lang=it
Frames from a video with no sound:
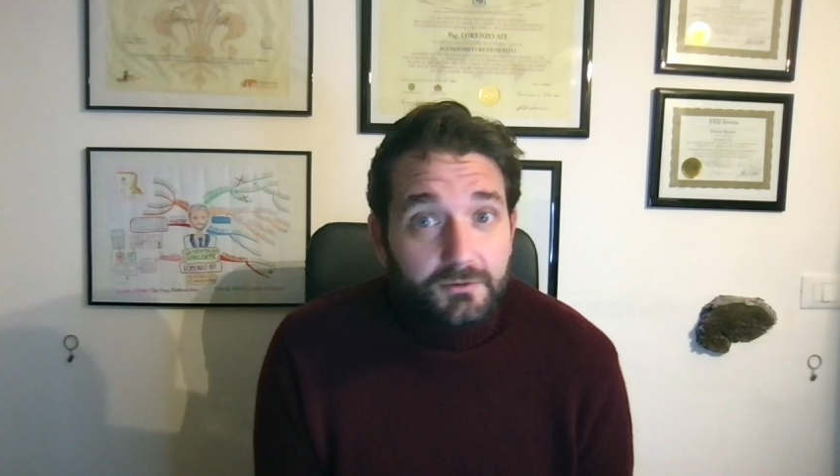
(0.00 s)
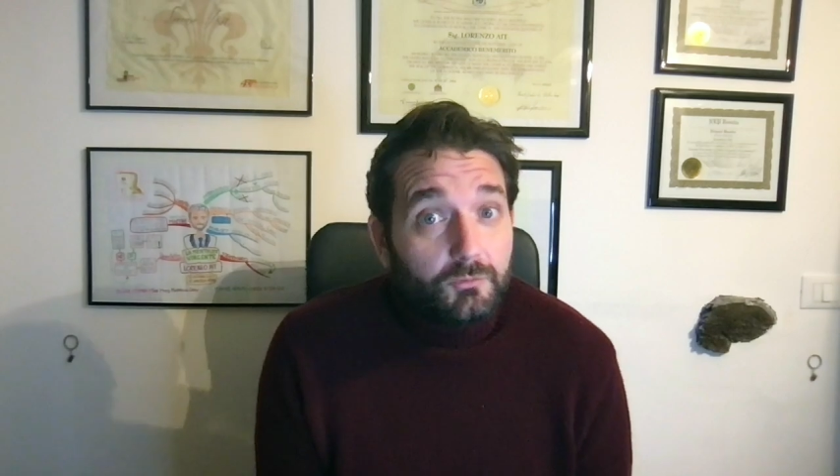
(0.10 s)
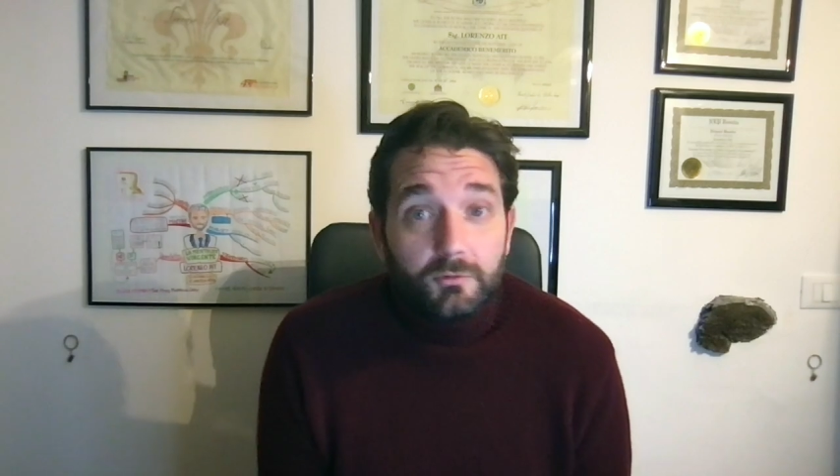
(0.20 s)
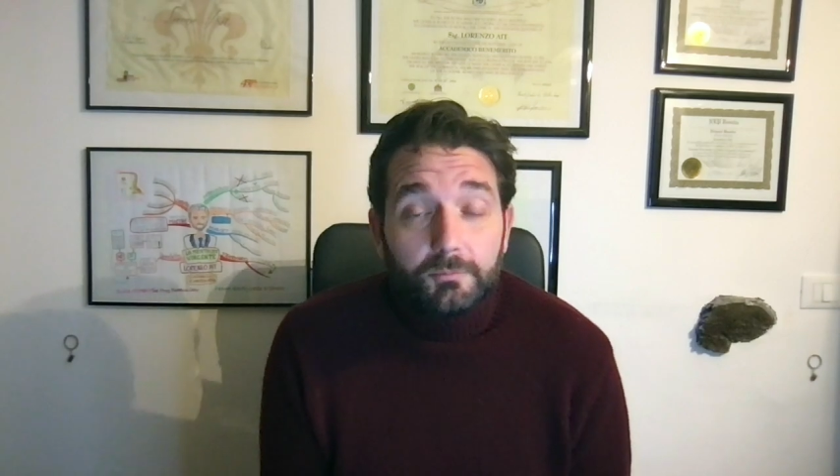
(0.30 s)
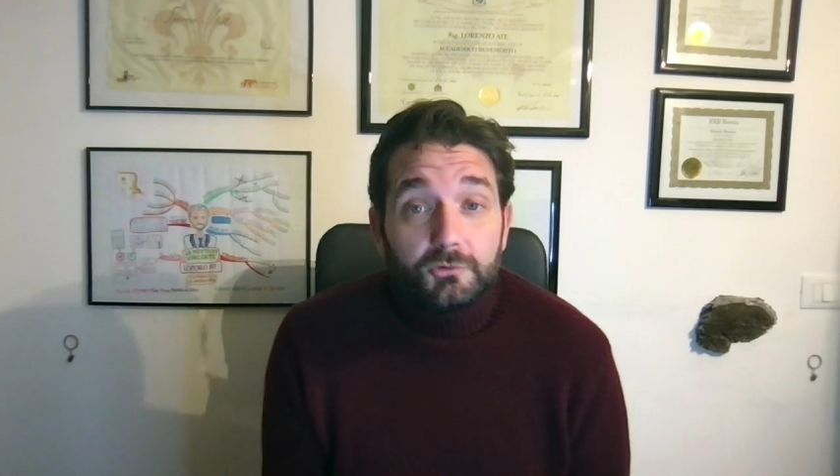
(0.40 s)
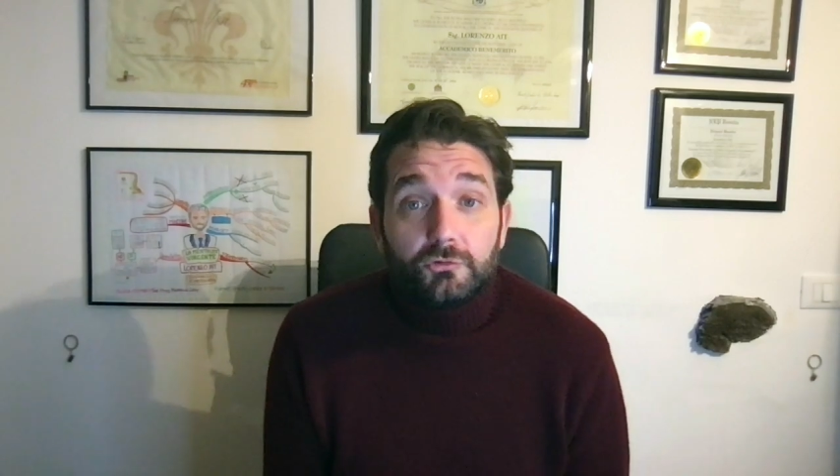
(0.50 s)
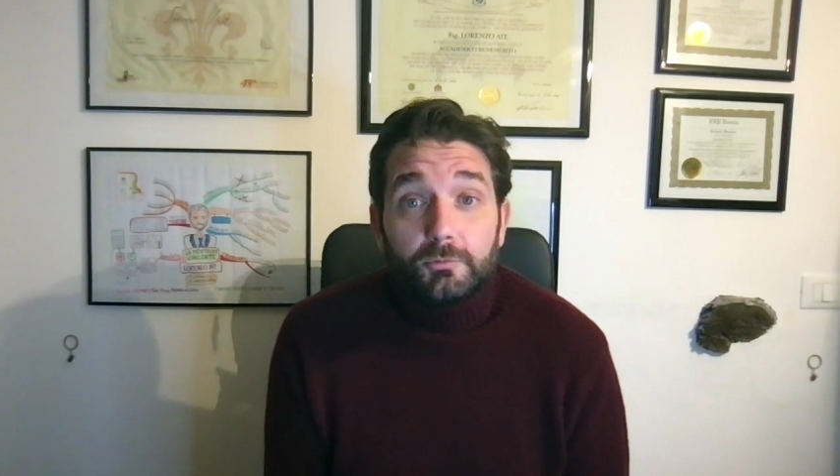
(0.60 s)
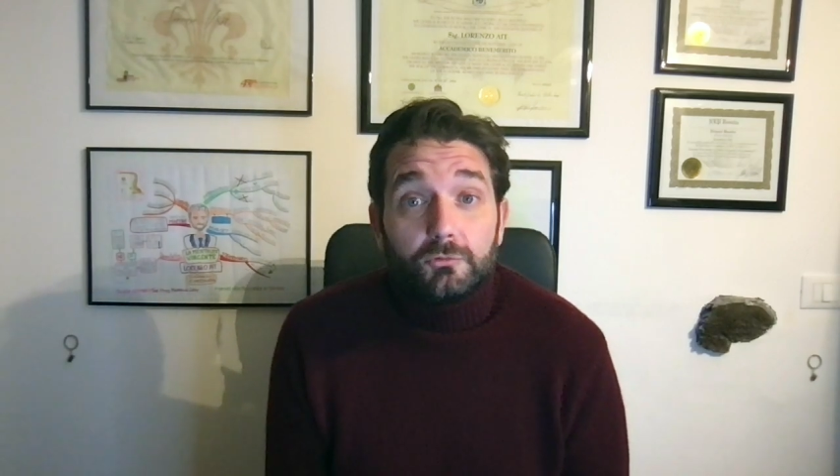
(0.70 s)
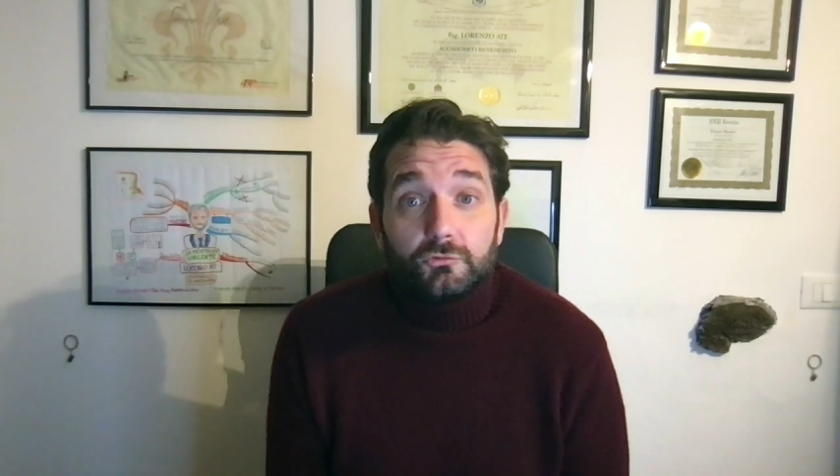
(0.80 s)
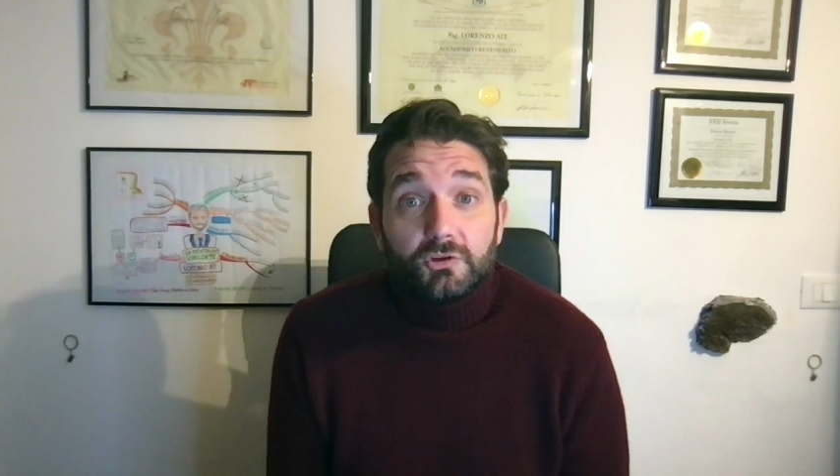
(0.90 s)
di cui non posso
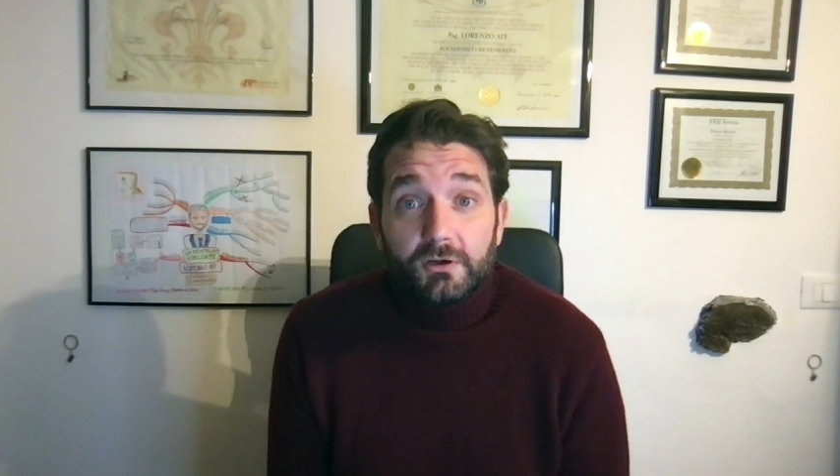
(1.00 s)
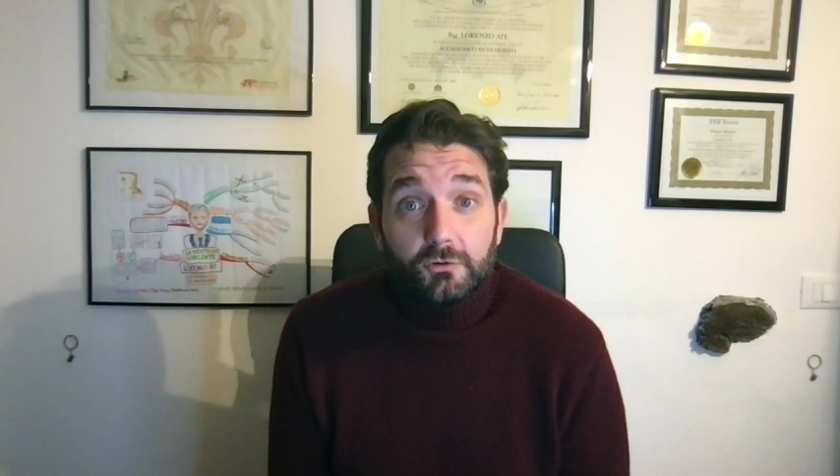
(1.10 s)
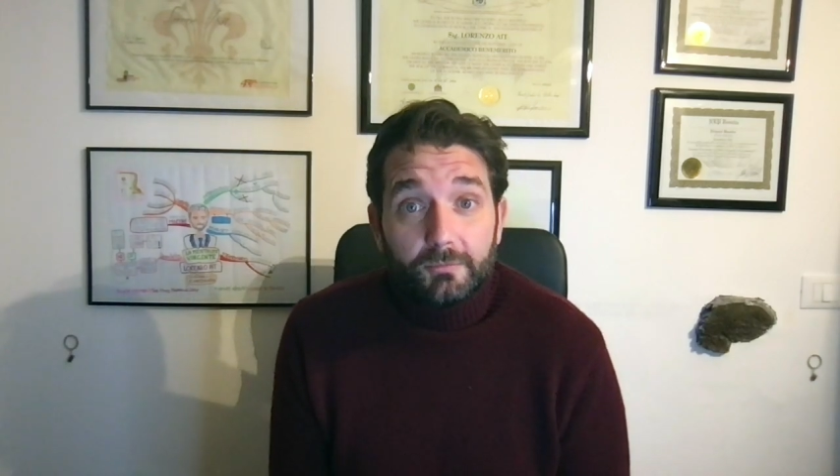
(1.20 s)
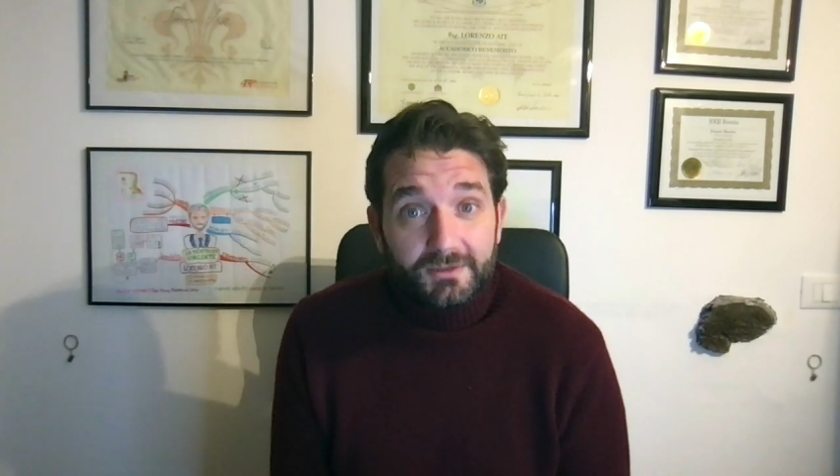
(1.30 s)
pronunciare il nome